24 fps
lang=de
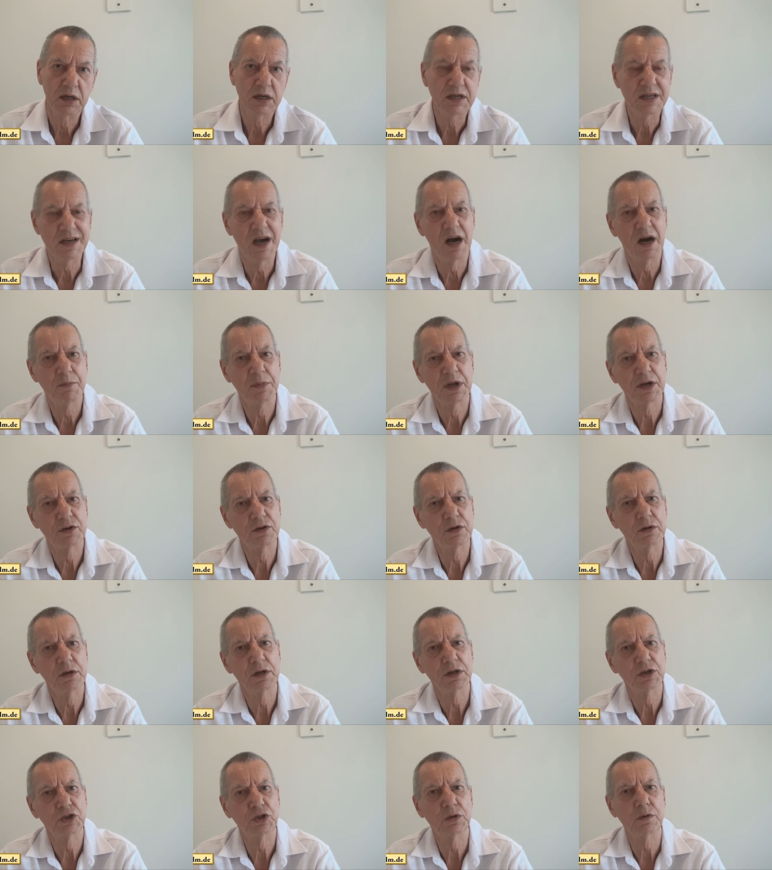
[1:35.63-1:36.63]
die haben
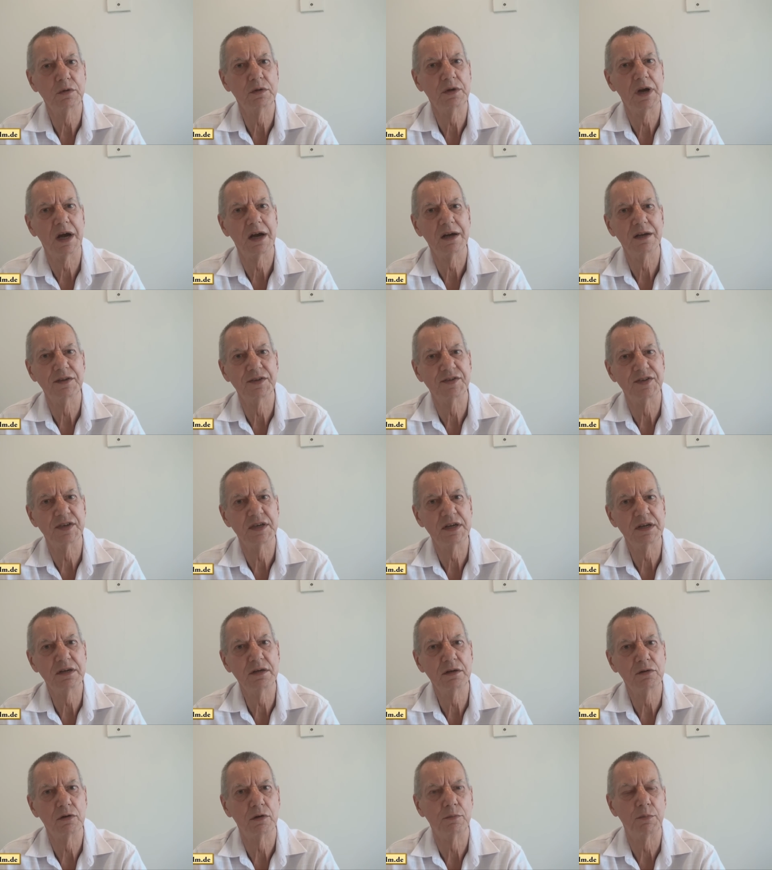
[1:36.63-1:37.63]
natürlich schon einen
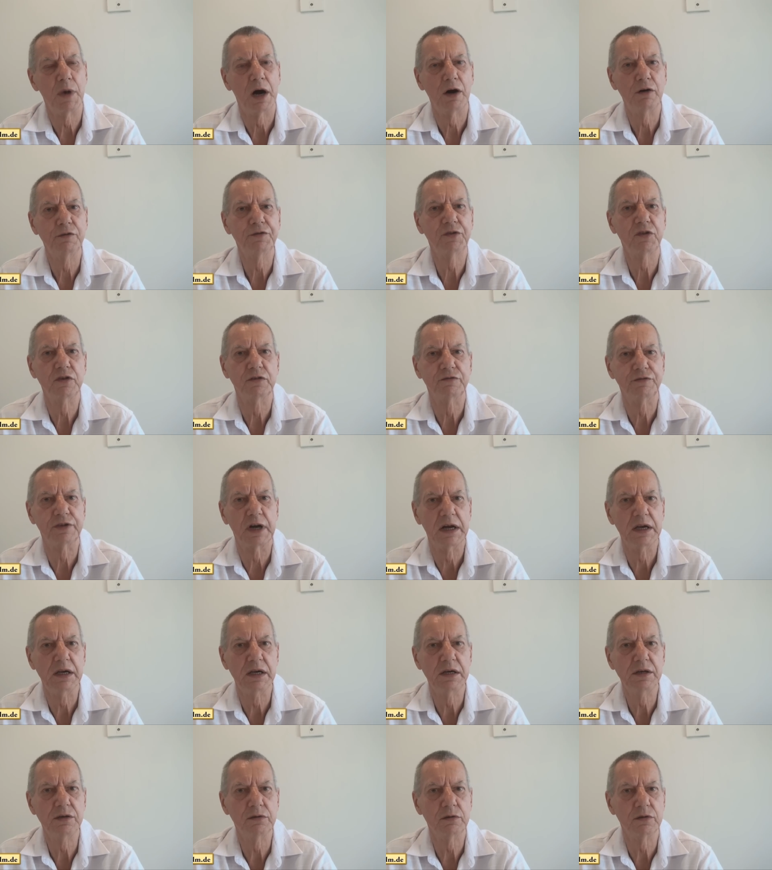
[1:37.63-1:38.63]
Sinn, um
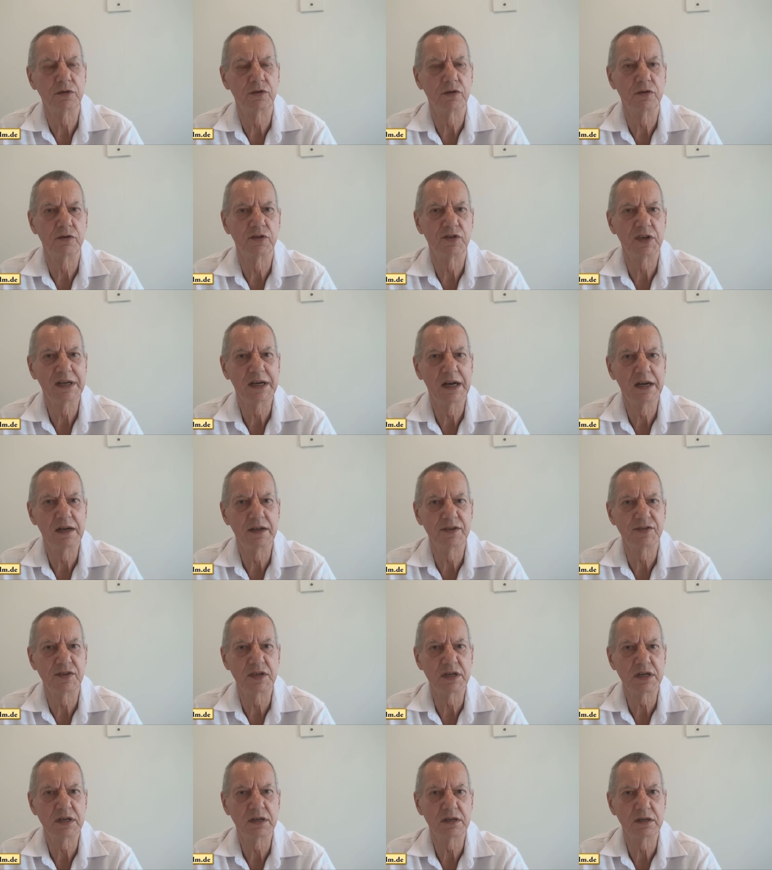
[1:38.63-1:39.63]
aufzufallen und zu
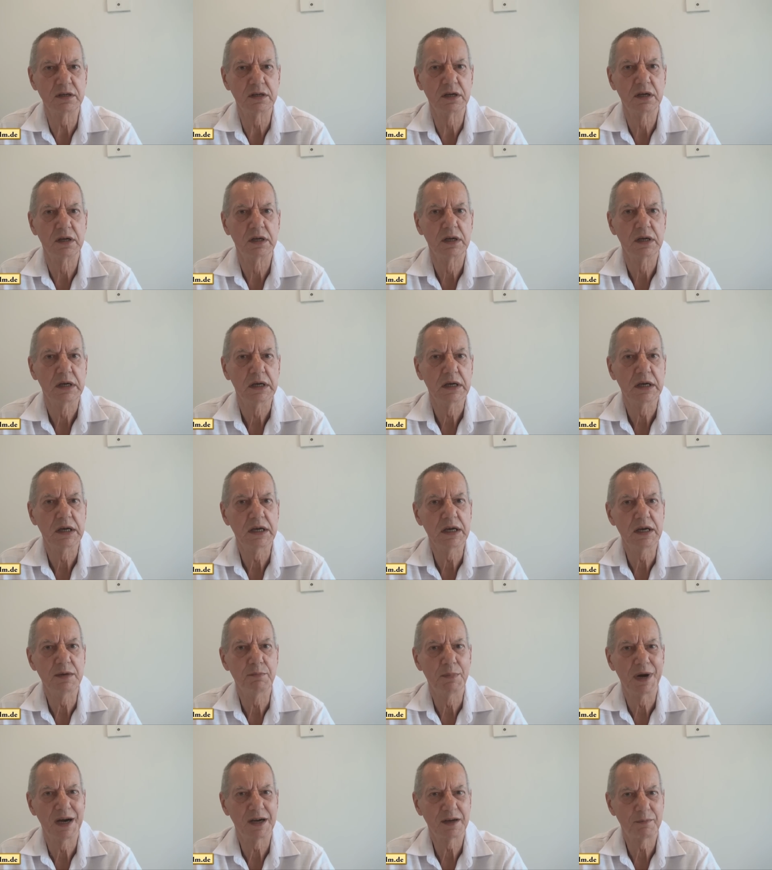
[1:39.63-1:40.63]
signalisieren,
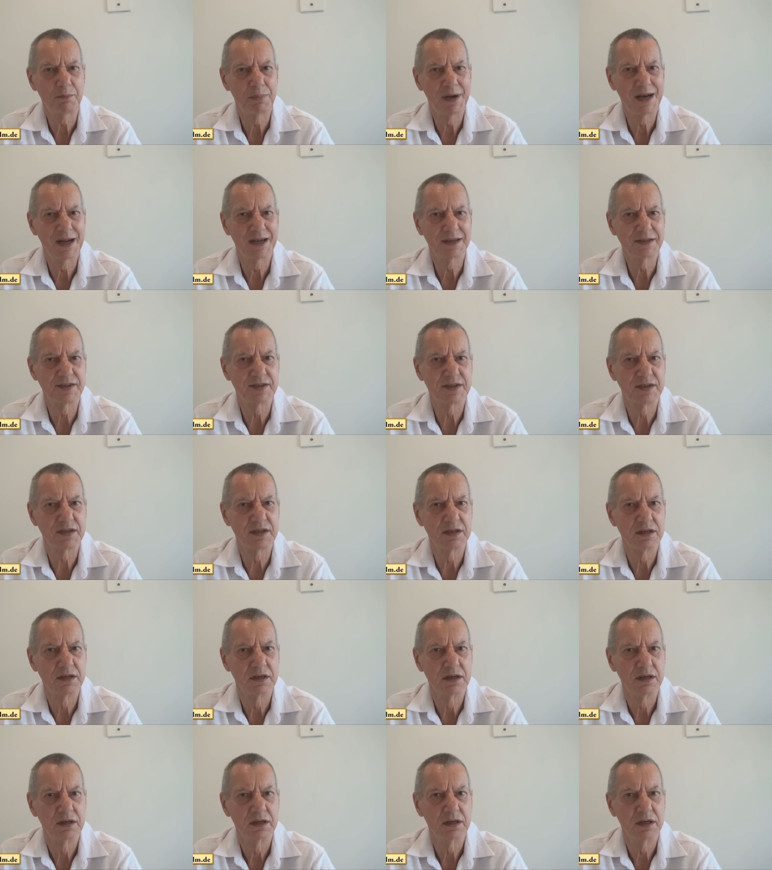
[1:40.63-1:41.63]
hey, macht Platz,
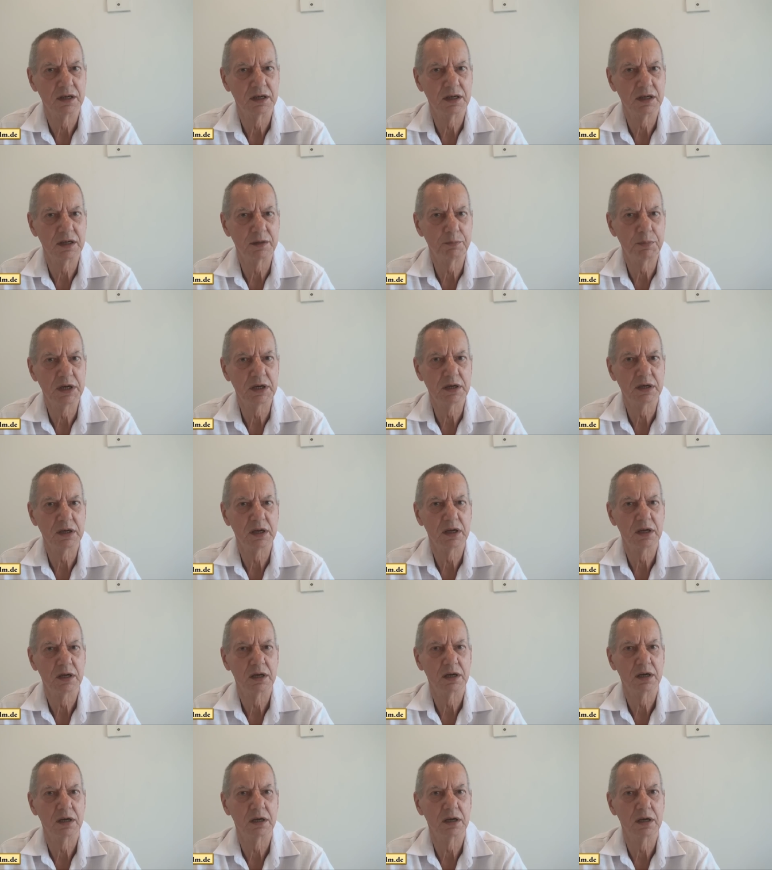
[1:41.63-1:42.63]
ich bin
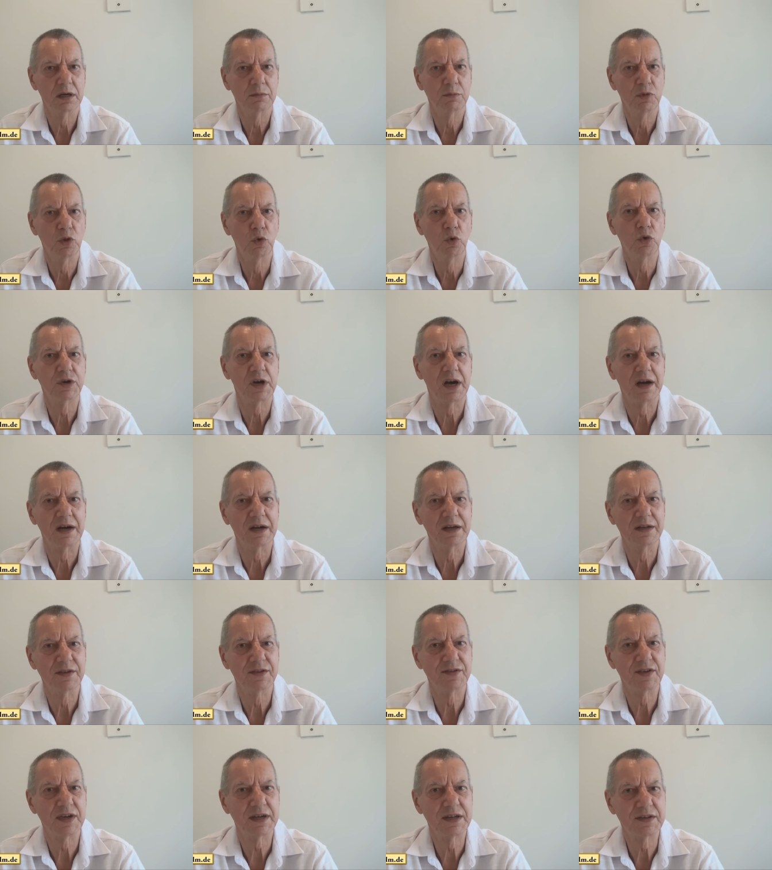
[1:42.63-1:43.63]
im
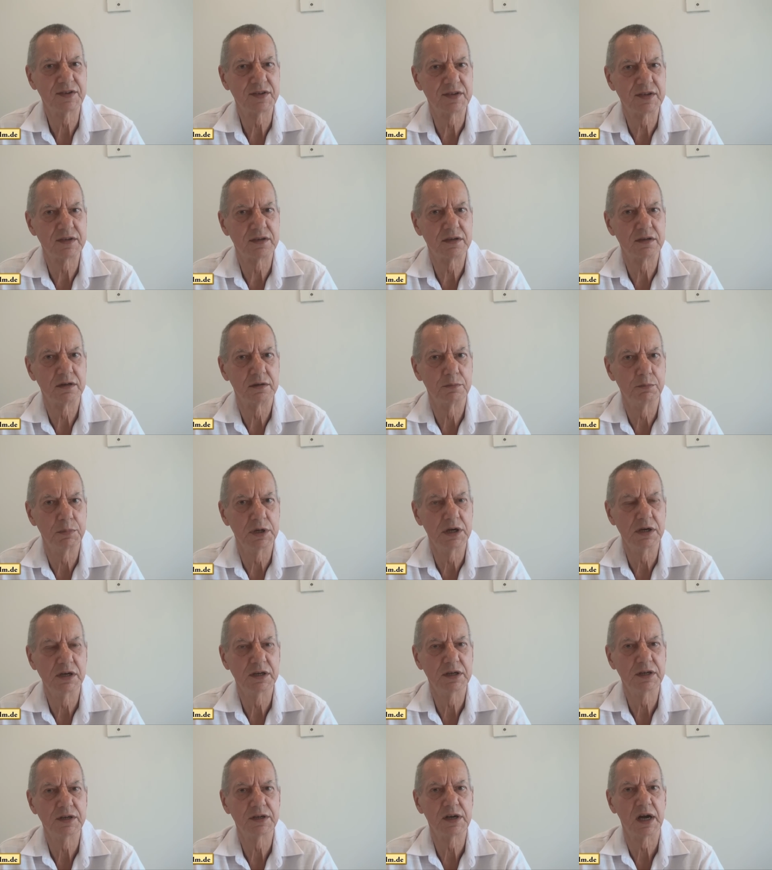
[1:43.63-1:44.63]
Noteinsatz
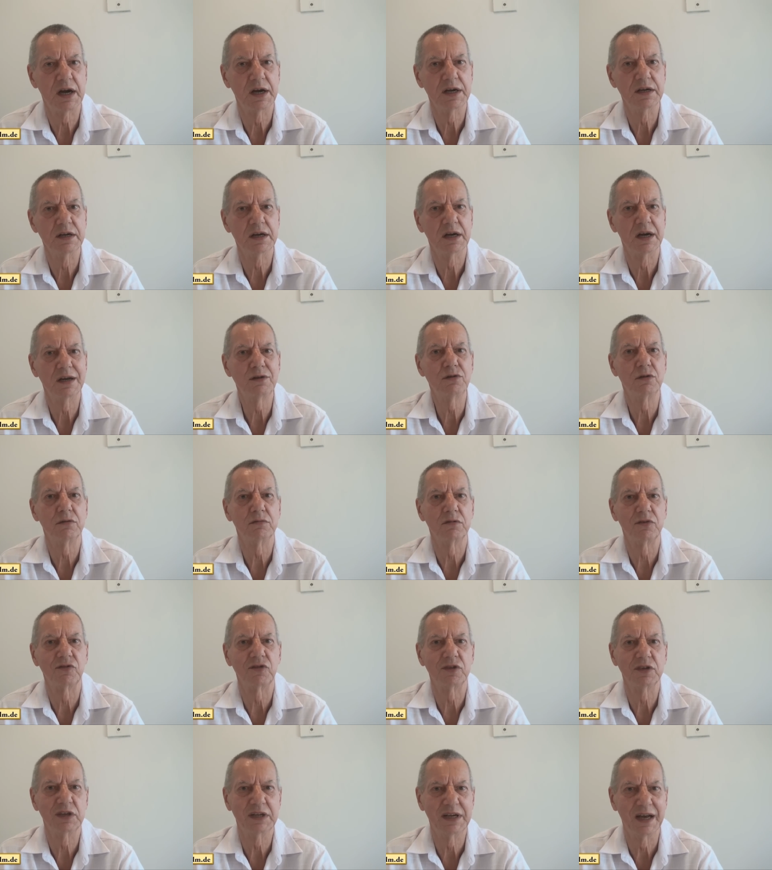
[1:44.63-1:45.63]
bildet eine
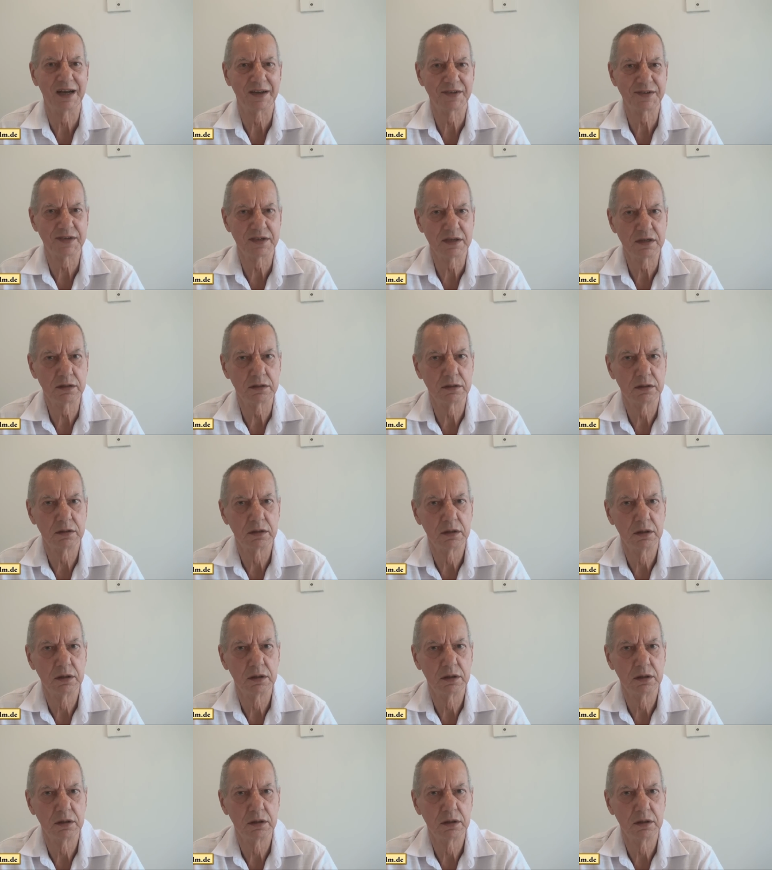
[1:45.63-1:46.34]
Rettungsgasse,